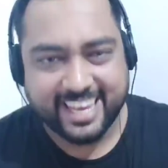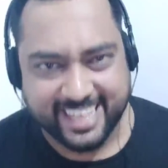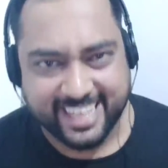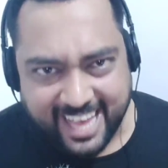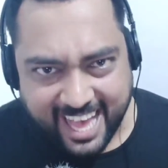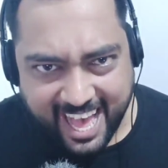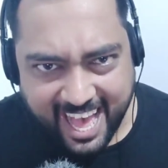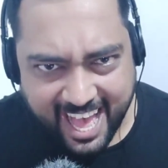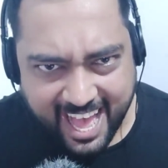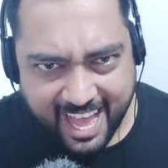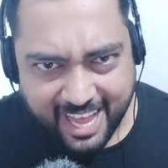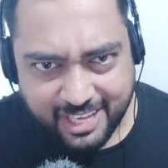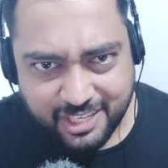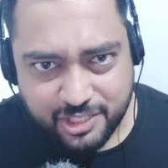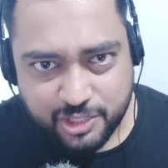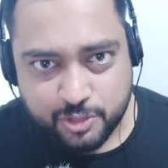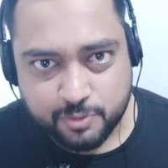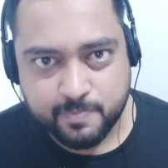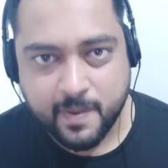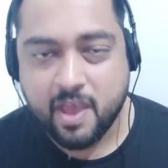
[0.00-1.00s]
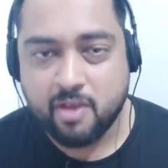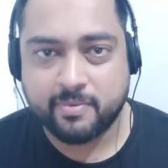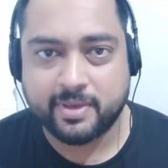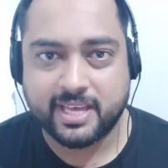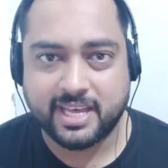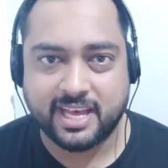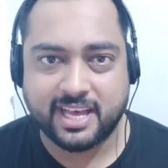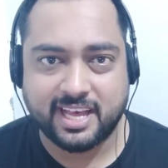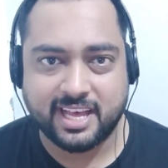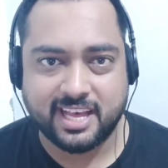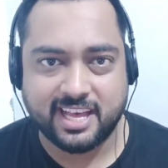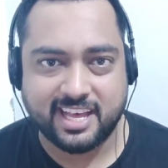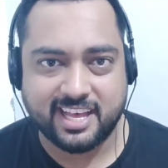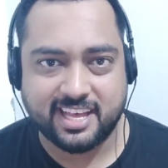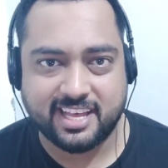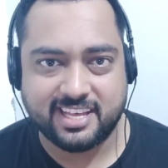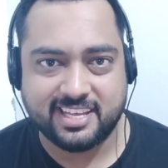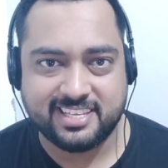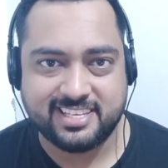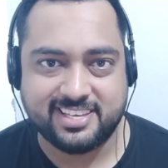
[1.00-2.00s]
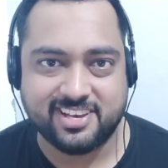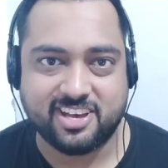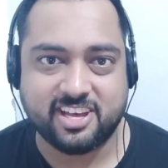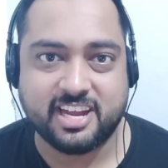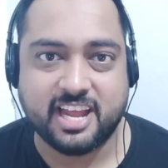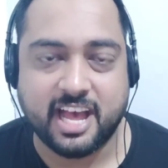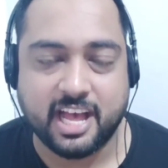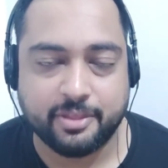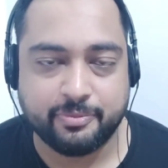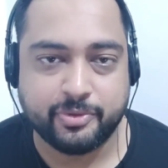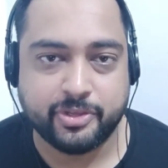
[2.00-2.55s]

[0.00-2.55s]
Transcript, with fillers: हे गाइस मैं आज